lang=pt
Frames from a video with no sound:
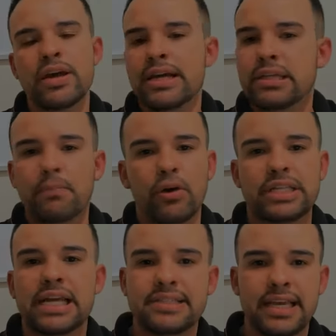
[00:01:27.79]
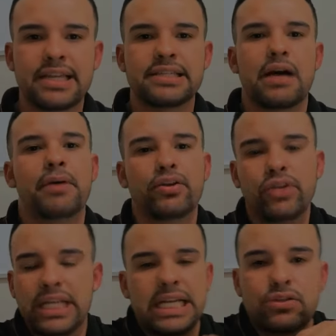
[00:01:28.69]
você pode terceirizar utilizar a
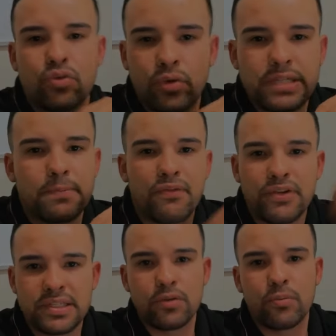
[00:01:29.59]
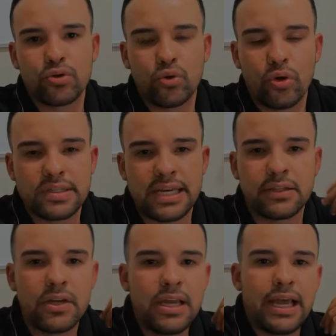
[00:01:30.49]
maioria das coisas para fazer no motor,
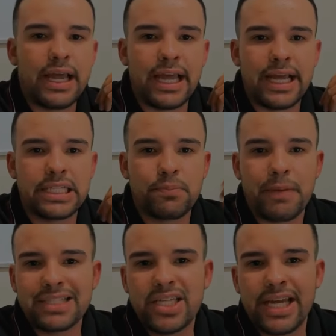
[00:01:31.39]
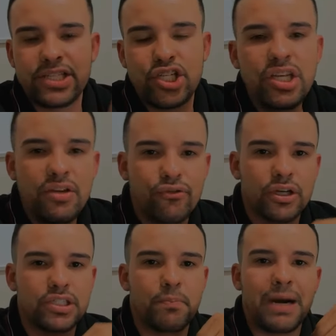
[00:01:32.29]
certo? É, de parte
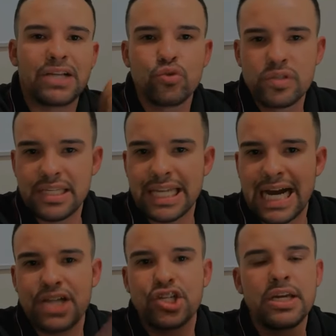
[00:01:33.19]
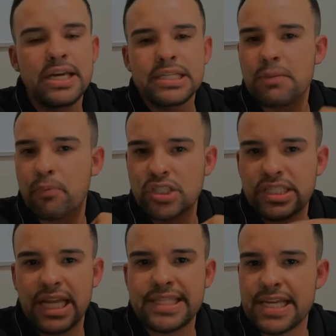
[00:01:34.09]
retífica, de parte de usinagem, você pode
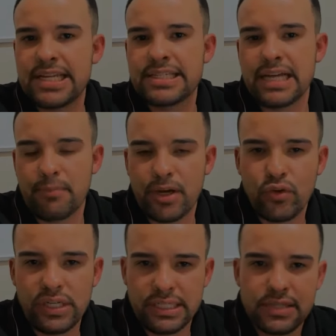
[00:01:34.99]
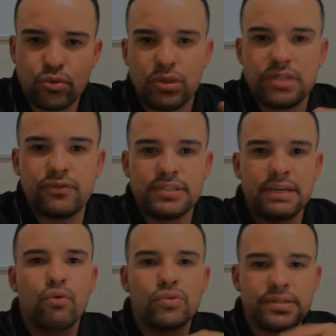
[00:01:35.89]
terceirizar a maioria das coisas e você
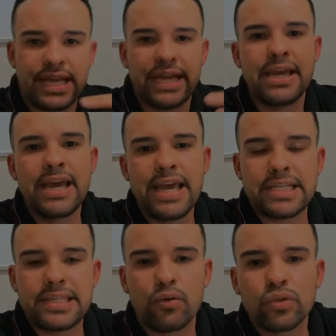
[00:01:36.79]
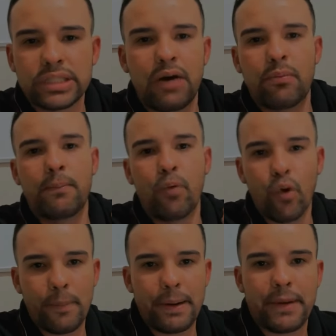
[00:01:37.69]
consegue executar uma
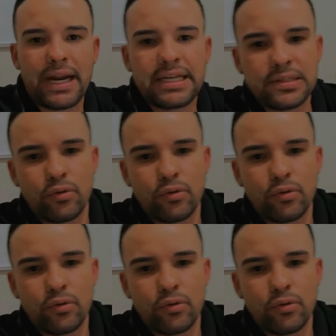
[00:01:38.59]
boa preparação,